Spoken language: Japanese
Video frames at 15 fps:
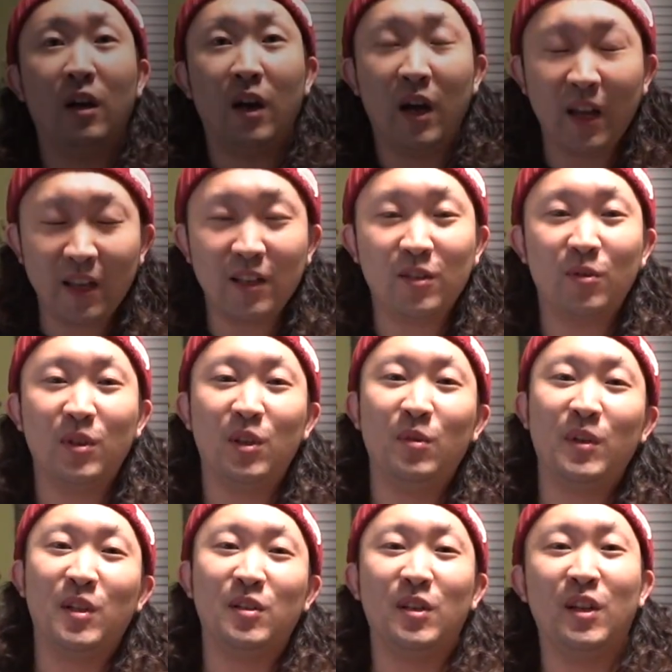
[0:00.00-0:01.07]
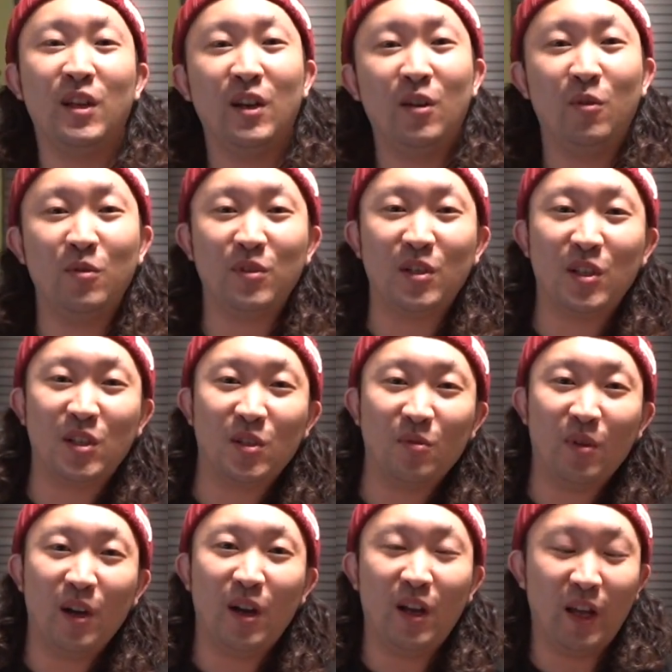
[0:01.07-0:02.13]
はい。それではですね、本日
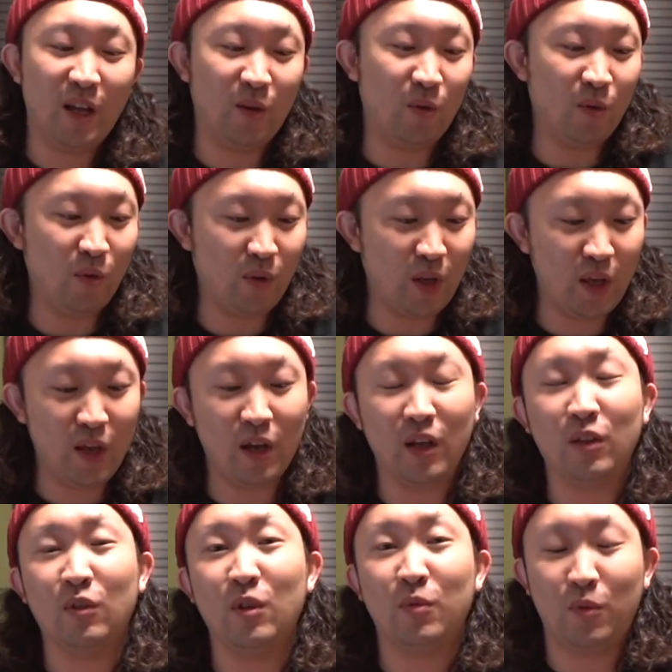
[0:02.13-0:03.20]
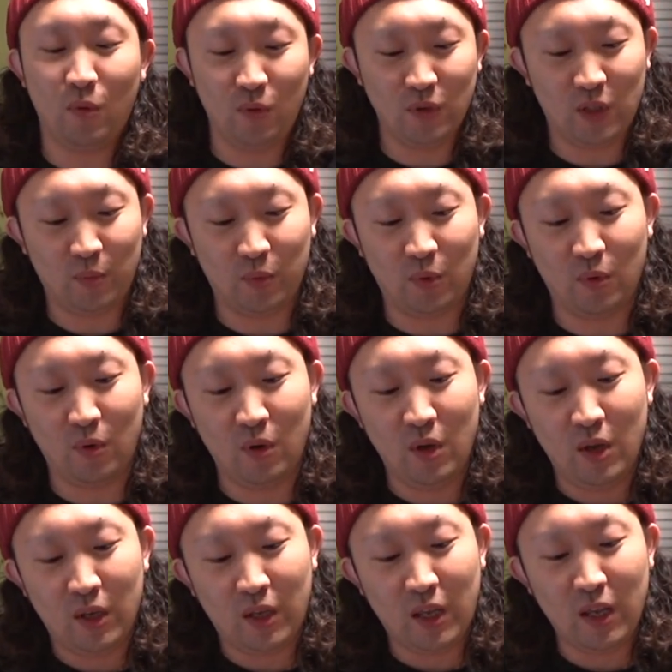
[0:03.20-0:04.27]
は、えー、この K&F コンセプトの
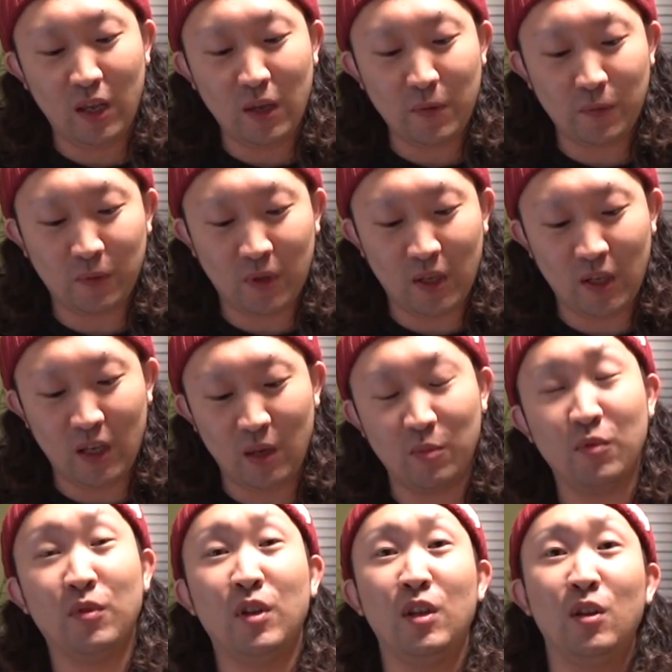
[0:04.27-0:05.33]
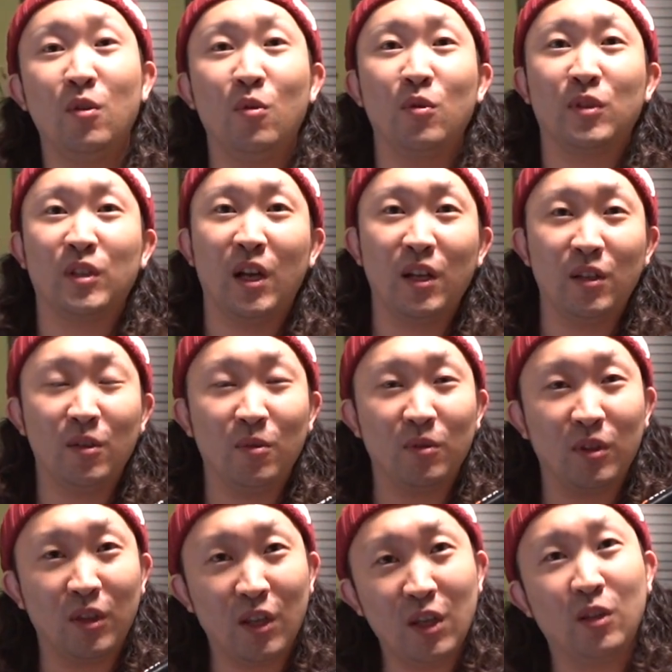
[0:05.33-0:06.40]

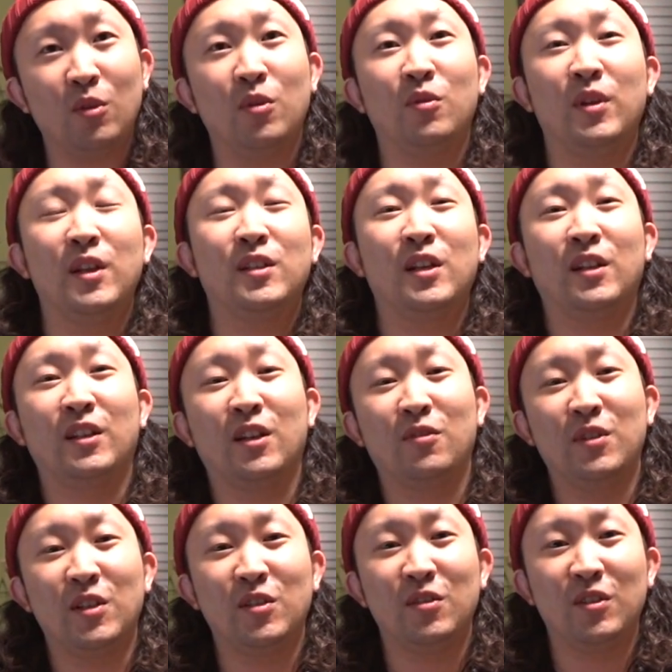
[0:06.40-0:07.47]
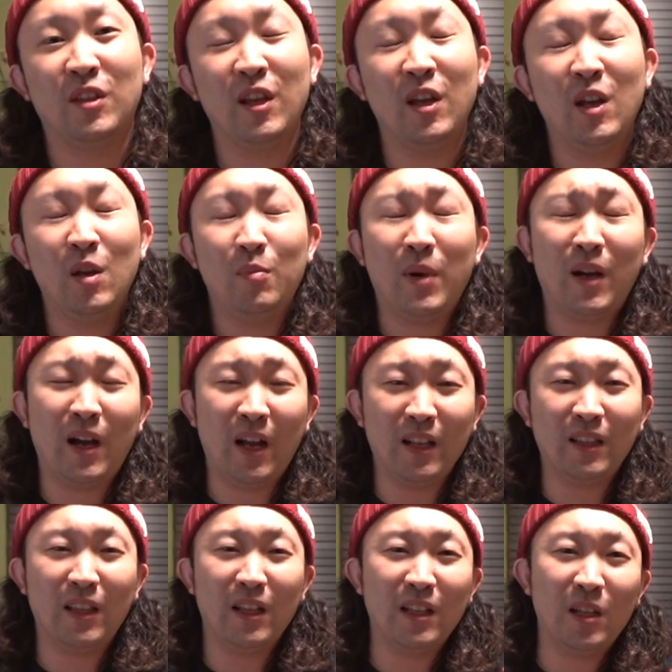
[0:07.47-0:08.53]
KFTM2534T というね、三脚について、まあ、
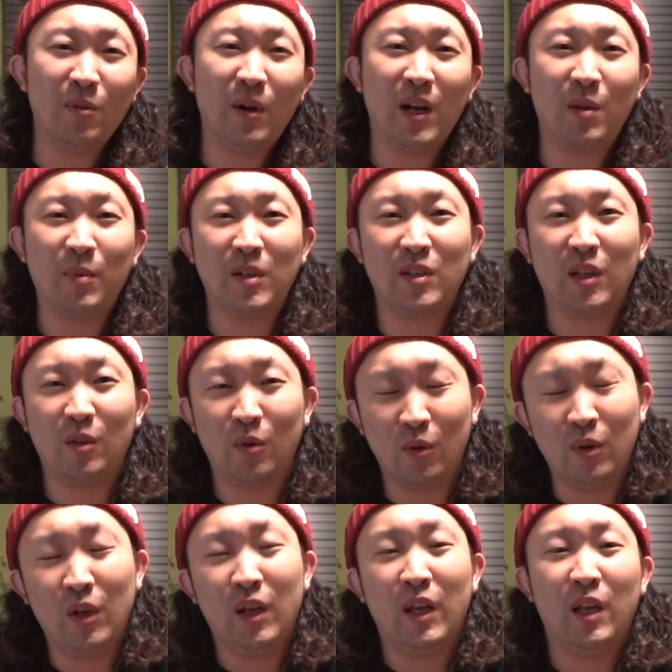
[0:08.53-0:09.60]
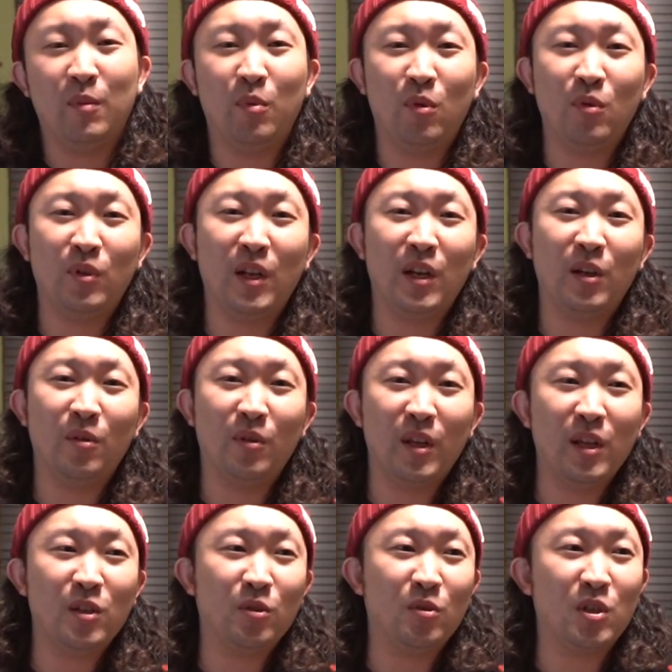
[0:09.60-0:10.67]
簡単ではありますけど、えー、僕なりの
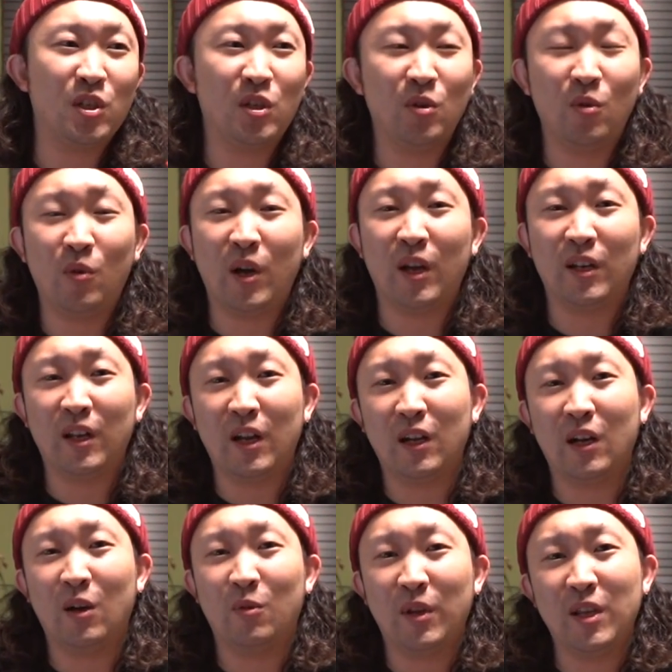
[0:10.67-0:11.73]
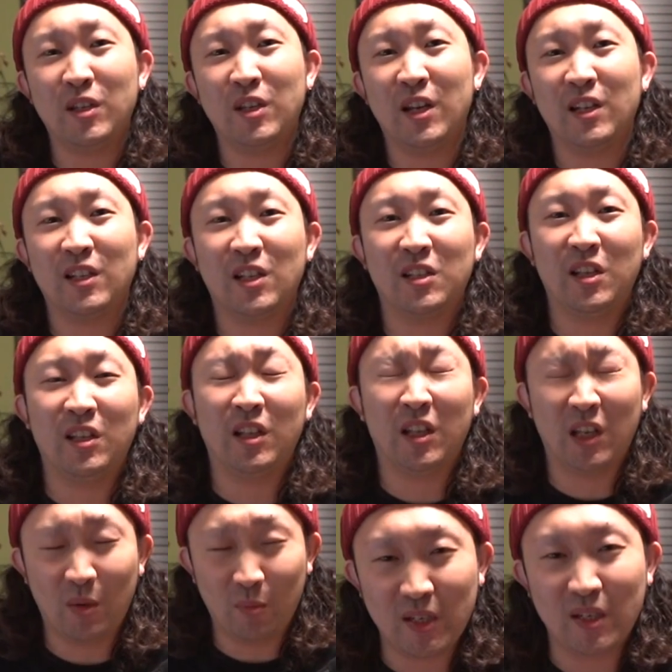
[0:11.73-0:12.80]
ね、ちょっと使用感なんかをね、シェアさせていた
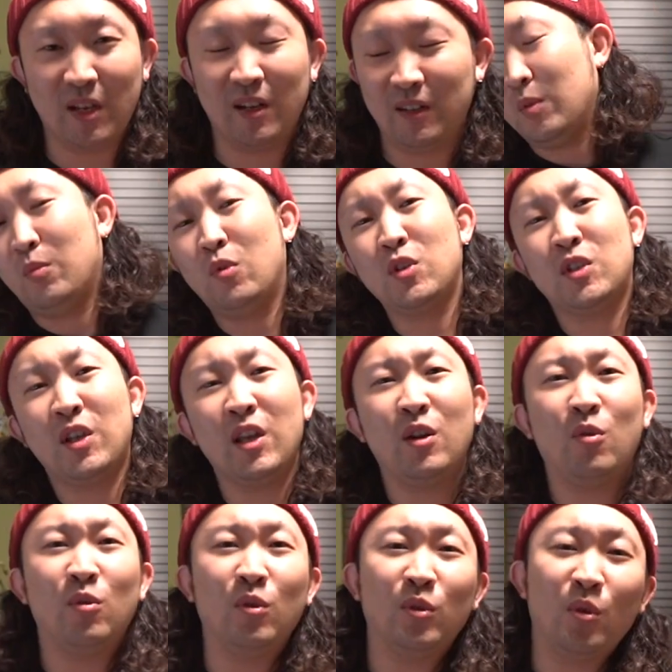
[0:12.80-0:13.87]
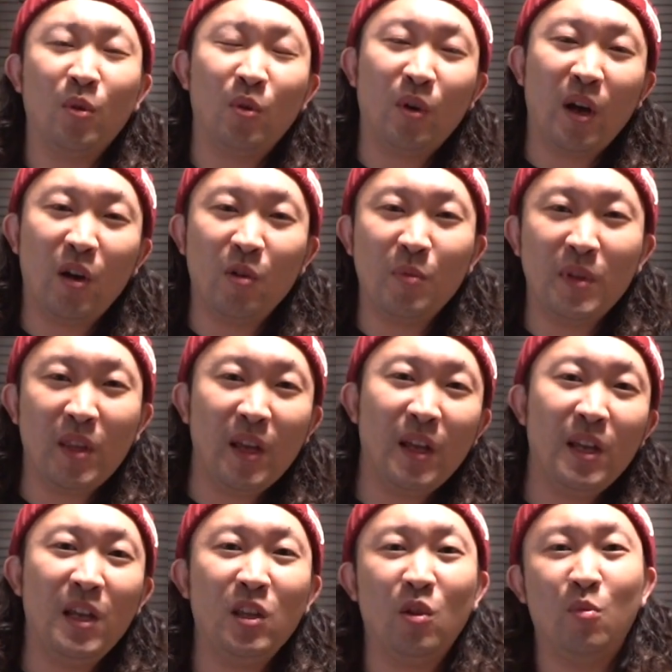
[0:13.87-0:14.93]
だした。もしね、この動画を見て
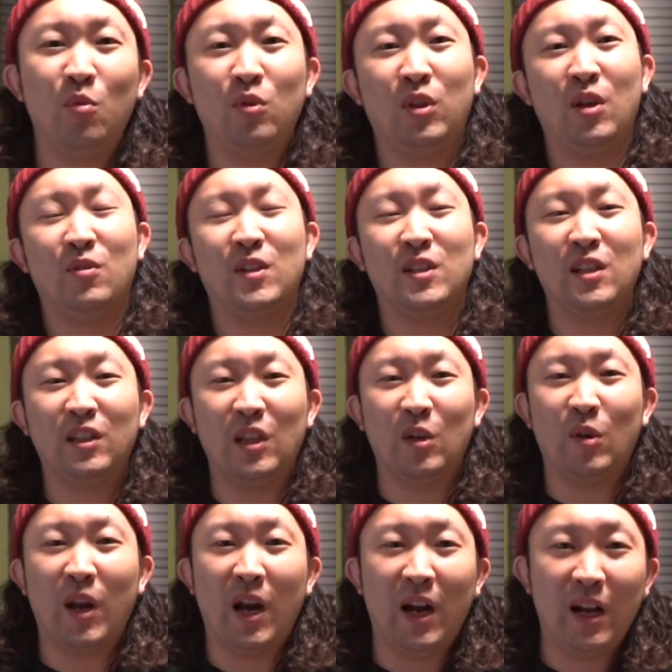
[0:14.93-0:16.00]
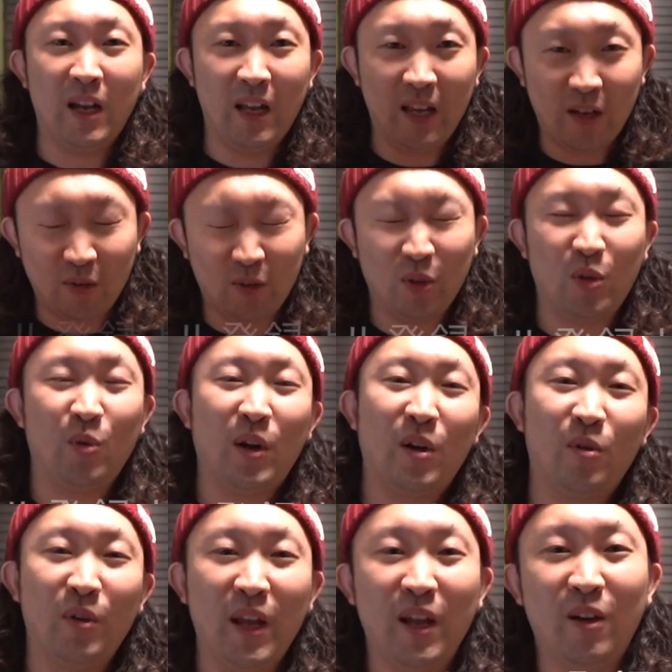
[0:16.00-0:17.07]
いいと思ってくださったのなら、えー、グッド評価
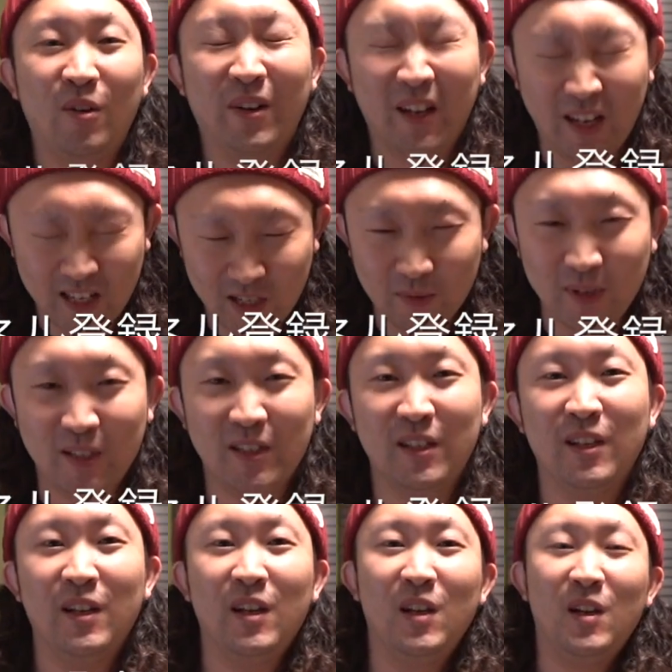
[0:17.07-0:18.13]
の方ね、お願いします。